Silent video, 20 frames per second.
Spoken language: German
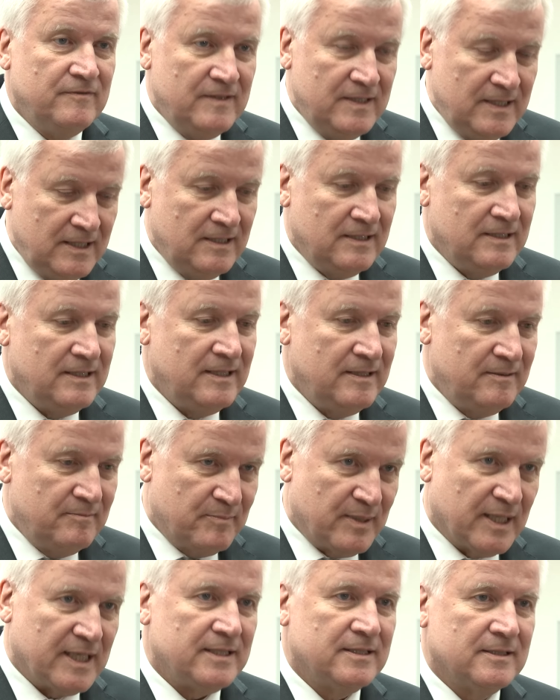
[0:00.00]
wie
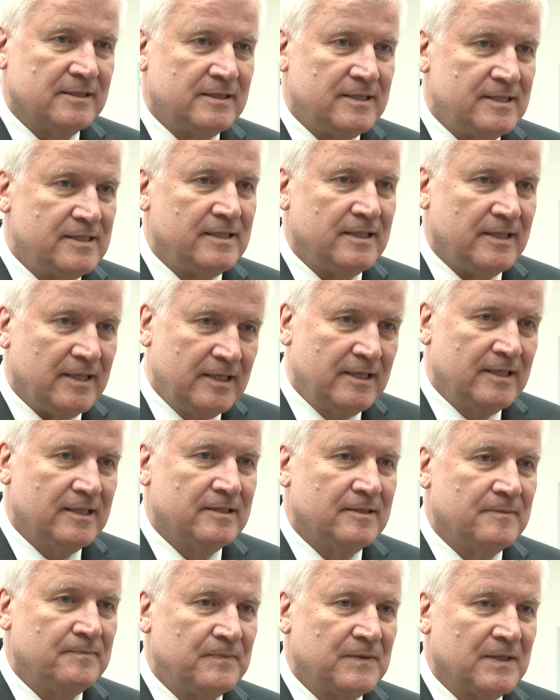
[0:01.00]
in Bayern diese
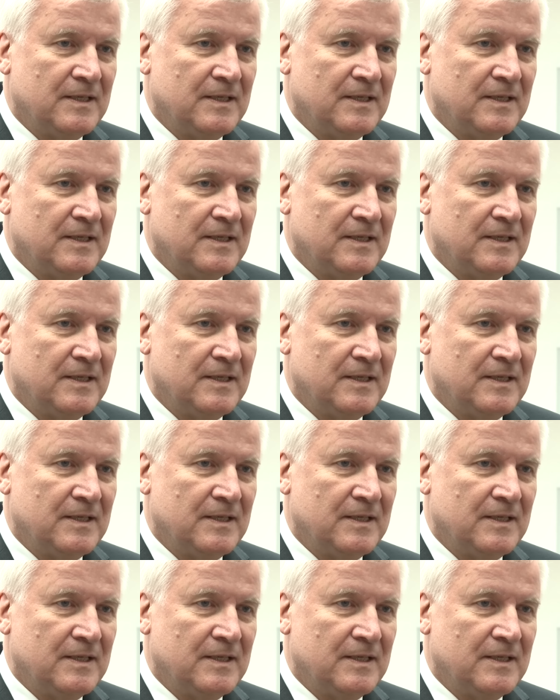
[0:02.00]
Dinge